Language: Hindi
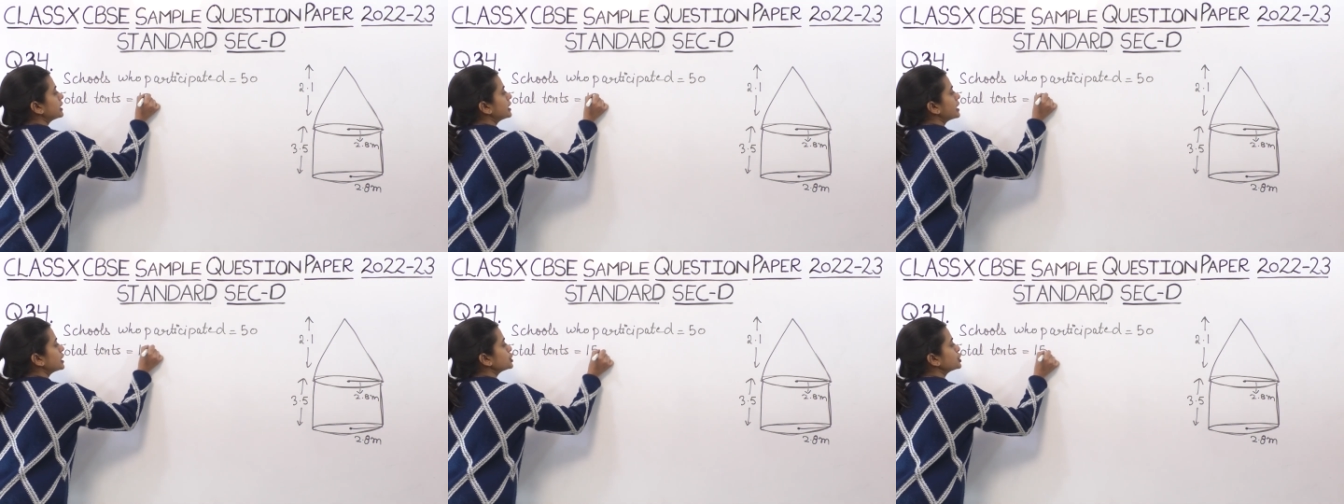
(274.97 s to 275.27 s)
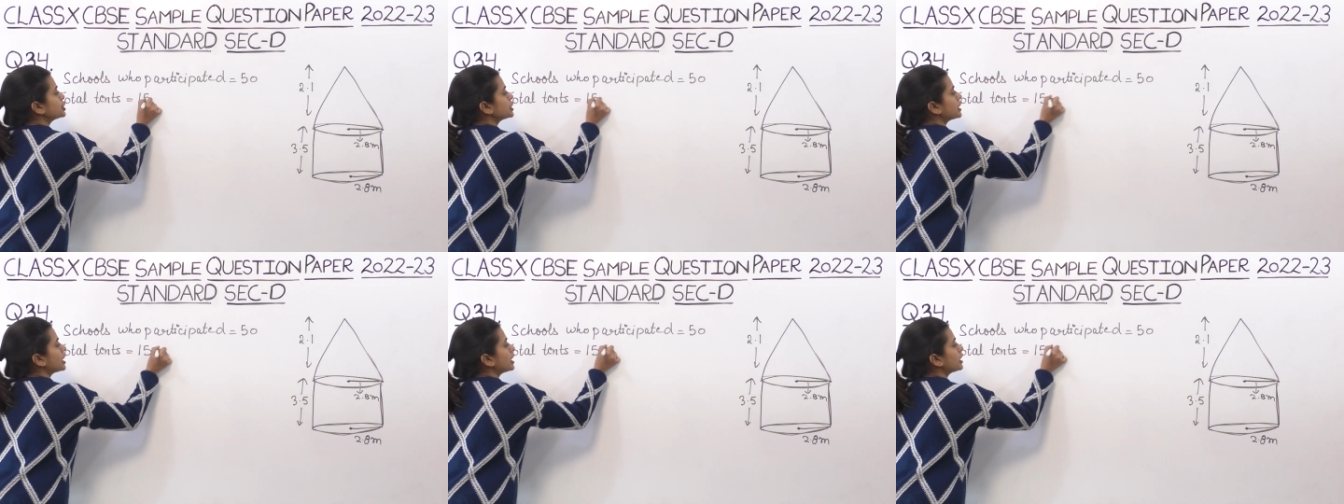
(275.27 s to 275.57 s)
या
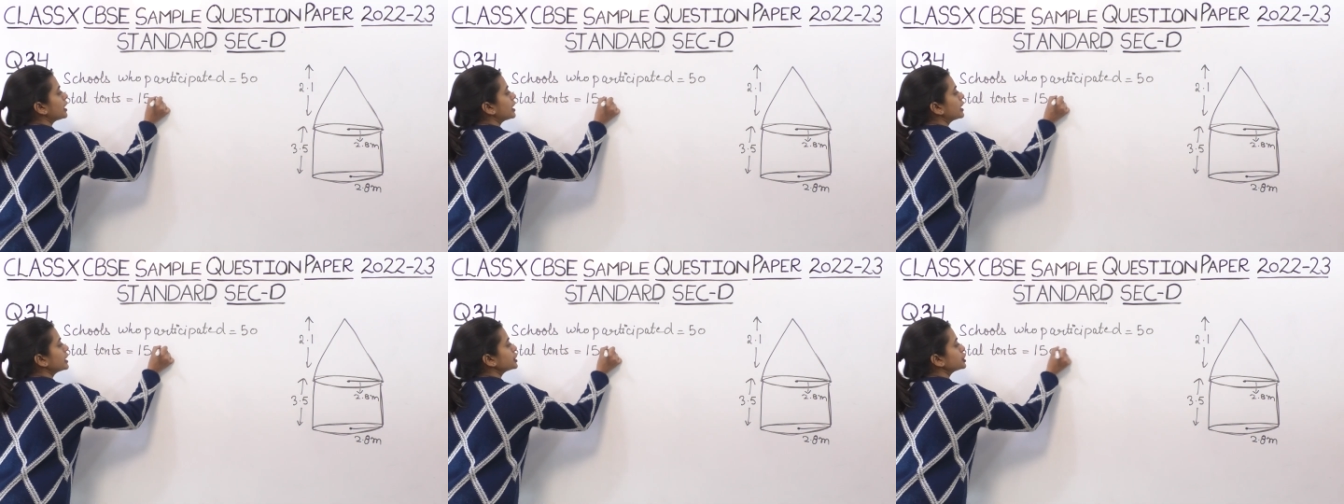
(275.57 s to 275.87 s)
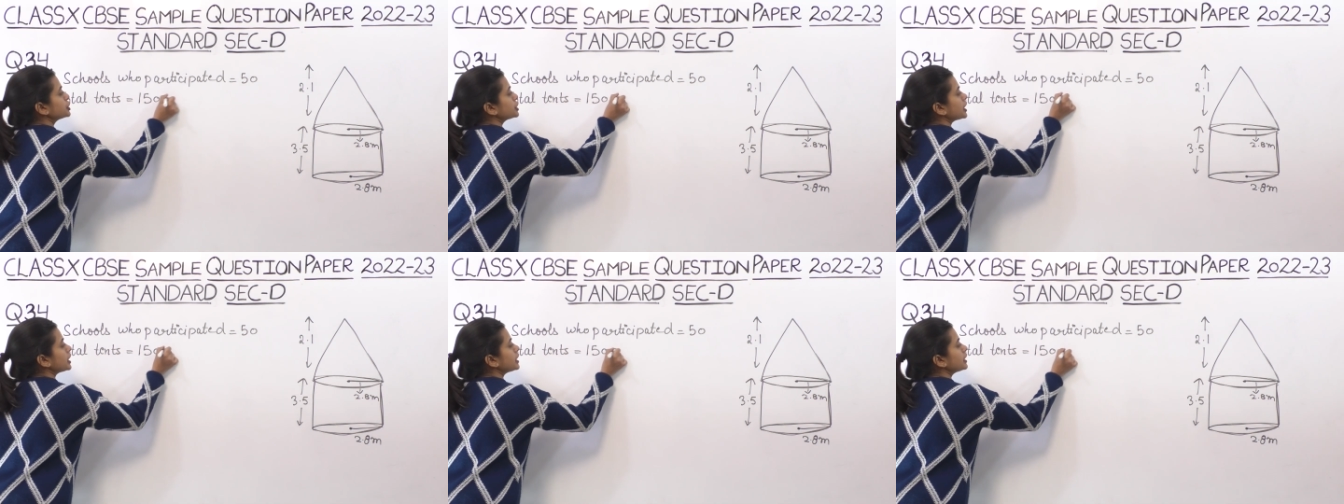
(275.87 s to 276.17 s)
जिनका
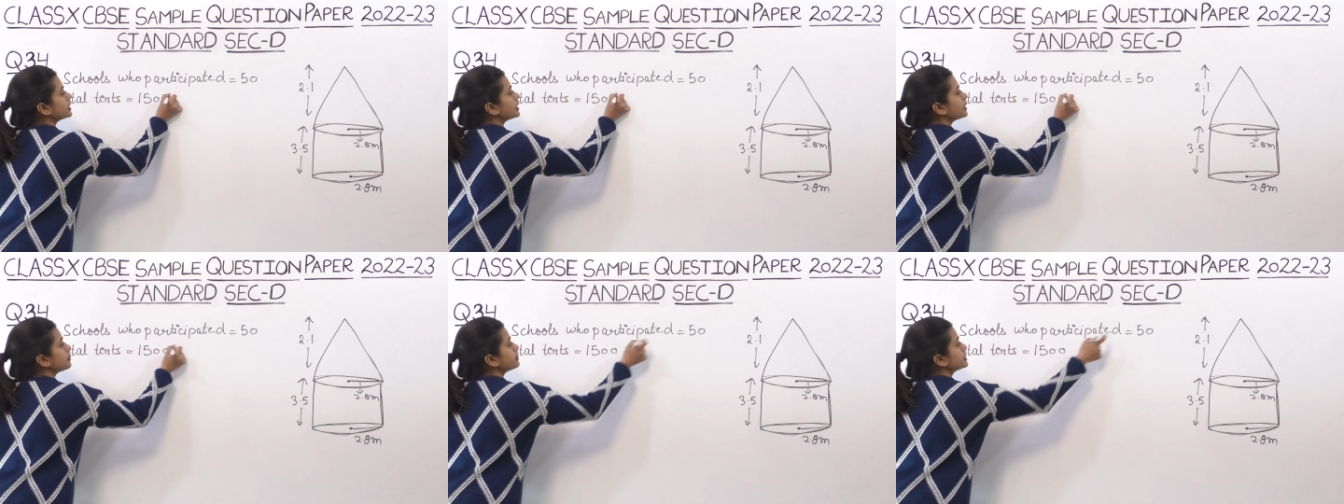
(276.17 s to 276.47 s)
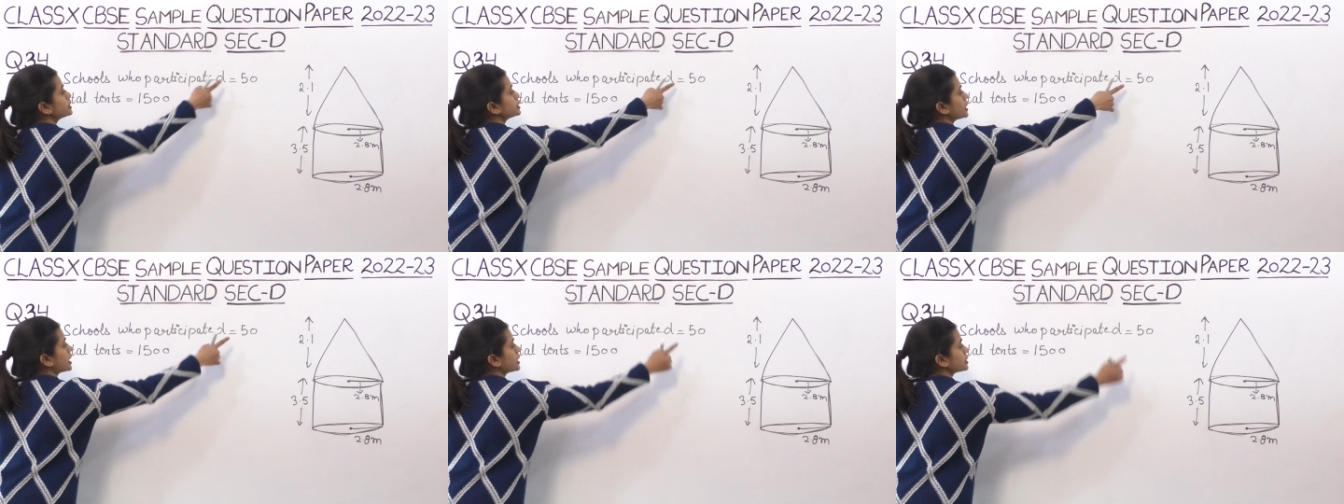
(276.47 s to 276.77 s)
खर्चा ये
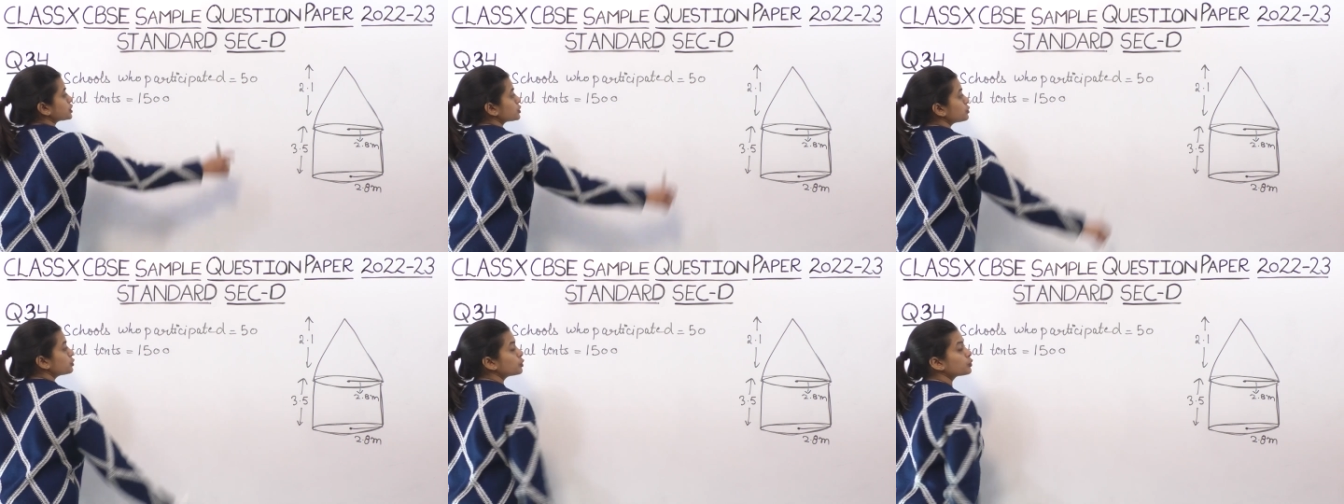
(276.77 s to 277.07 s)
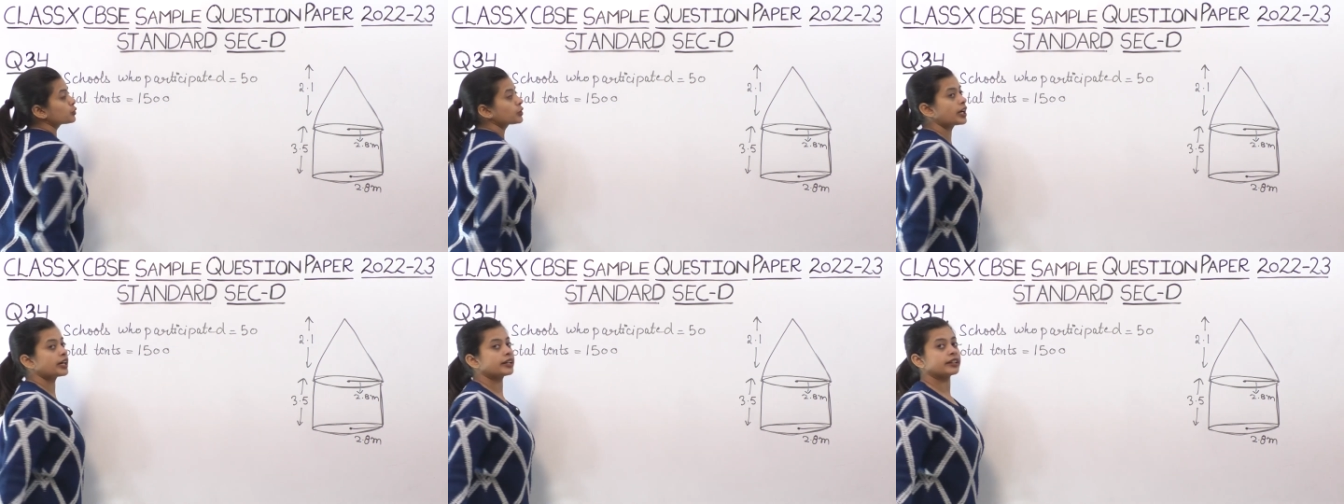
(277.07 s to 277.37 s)
पचास कूल
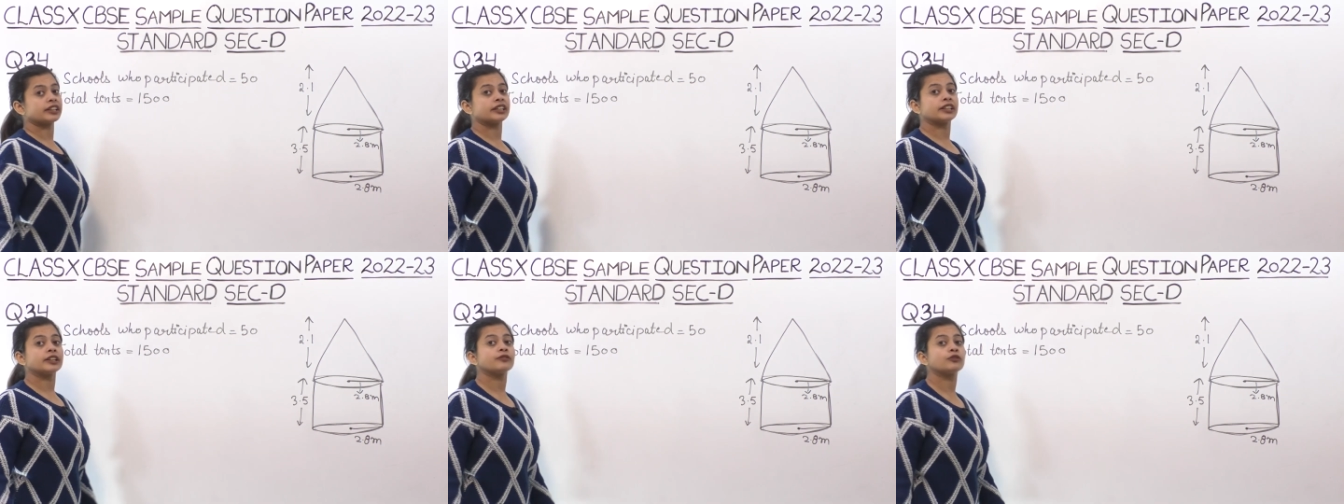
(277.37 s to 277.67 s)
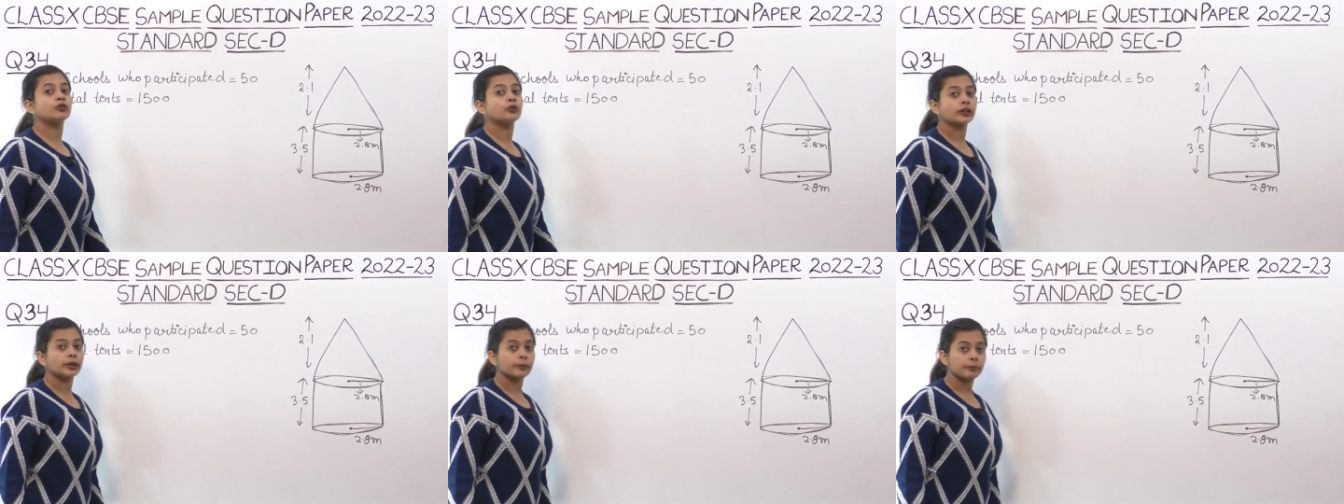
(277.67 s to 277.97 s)
उठाने हैं
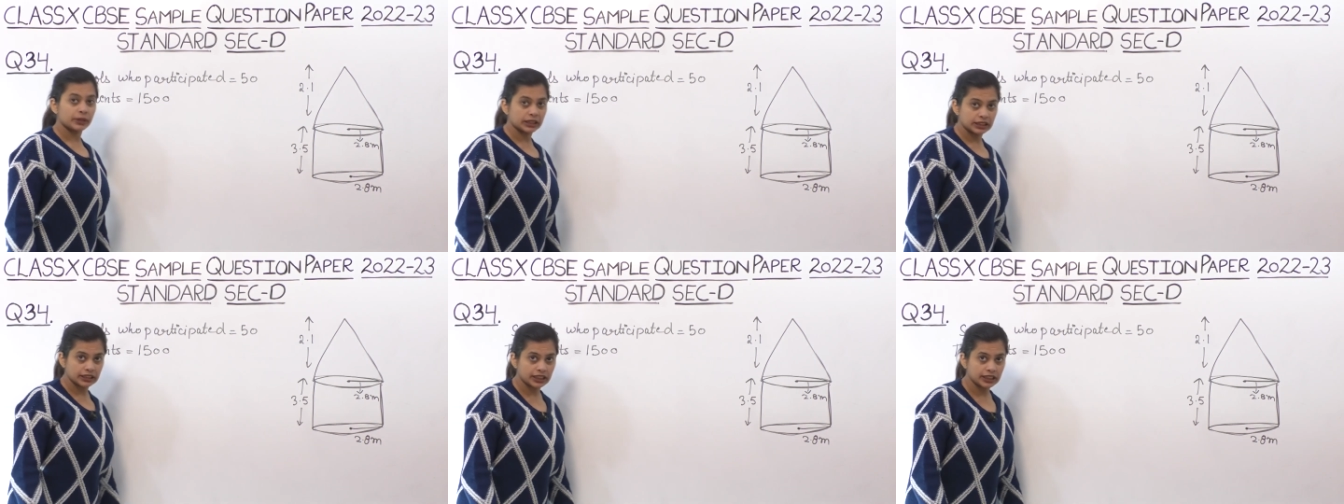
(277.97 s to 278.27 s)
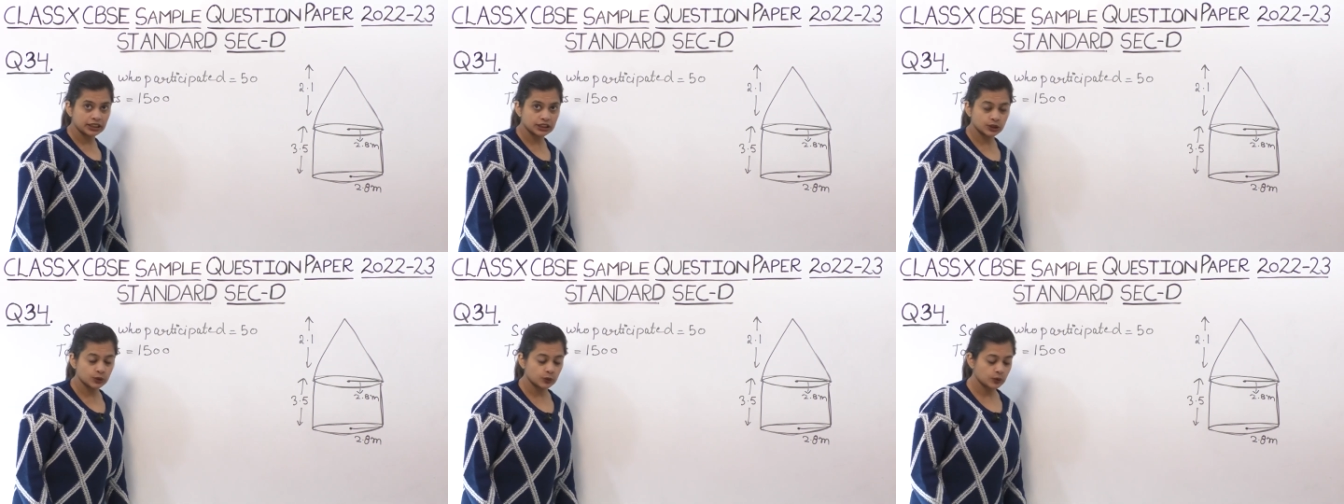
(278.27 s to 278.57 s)
वो है
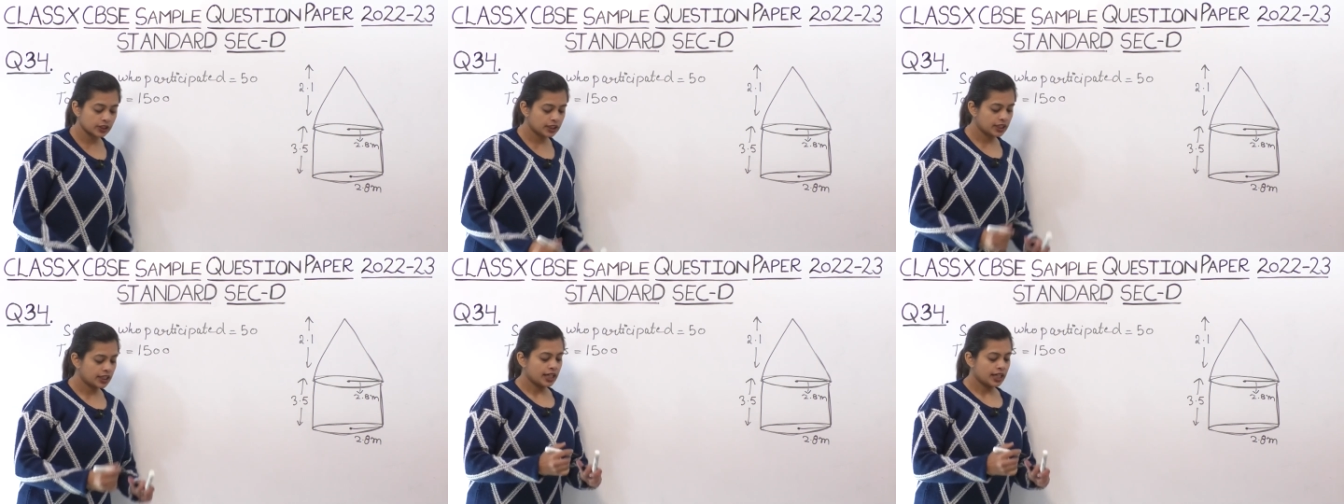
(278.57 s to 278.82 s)
पंद्रह सौ